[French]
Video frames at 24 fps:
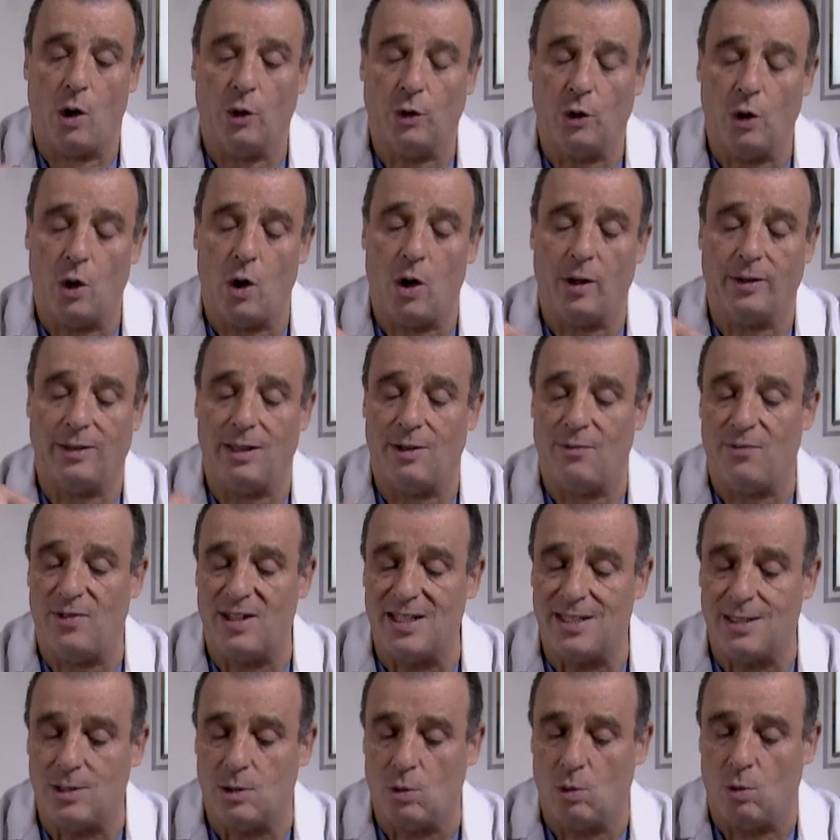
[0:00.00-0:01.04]
en dehors des
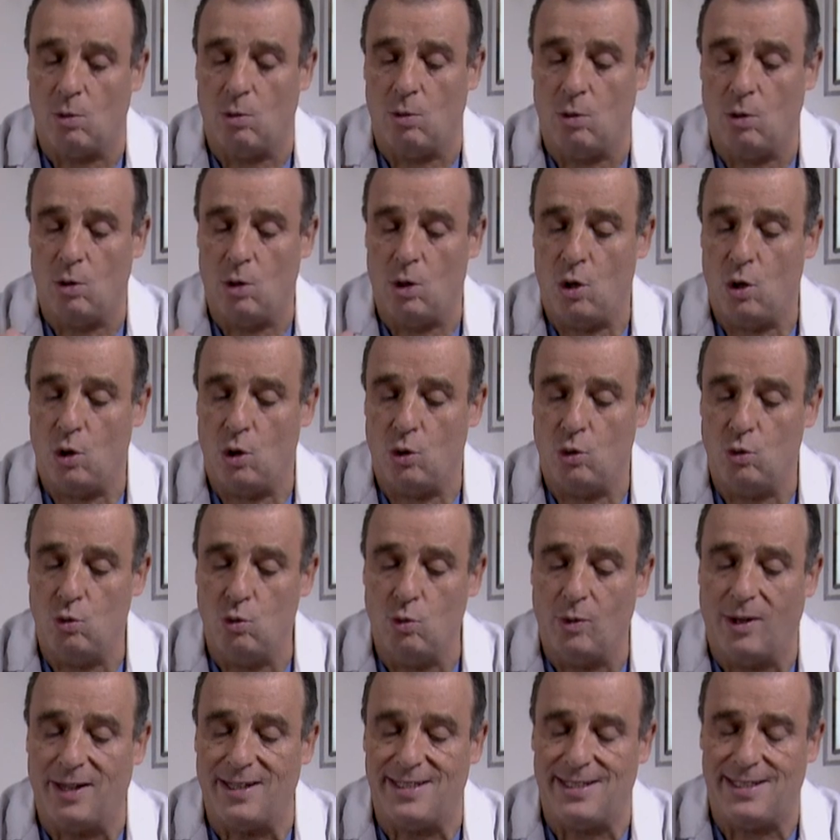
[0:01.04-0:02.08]
vaisseaux
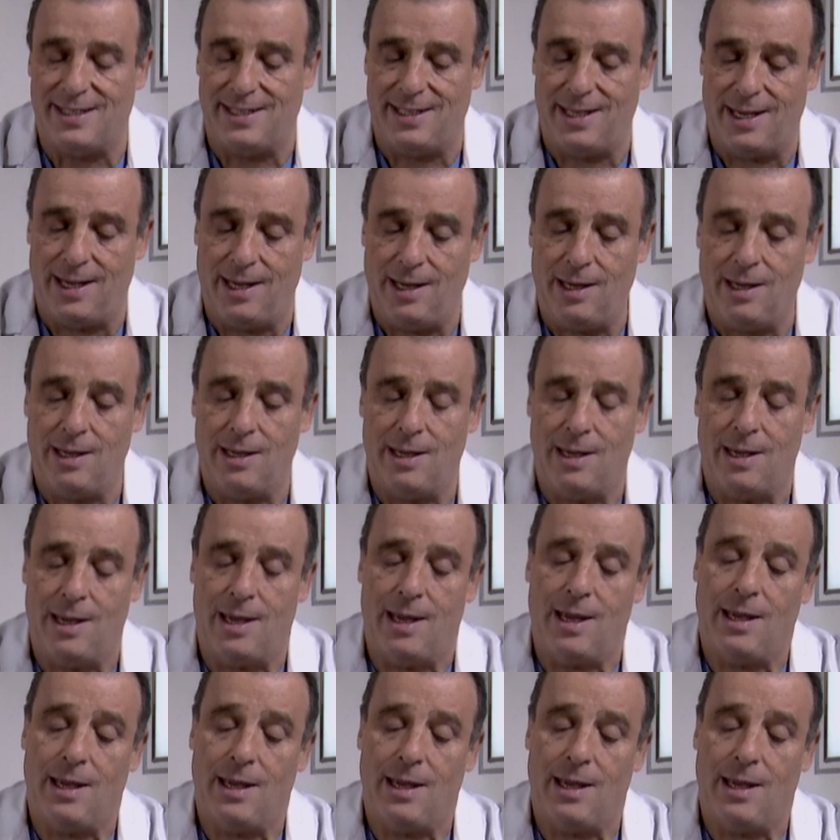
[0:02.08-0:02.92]
nourriciers,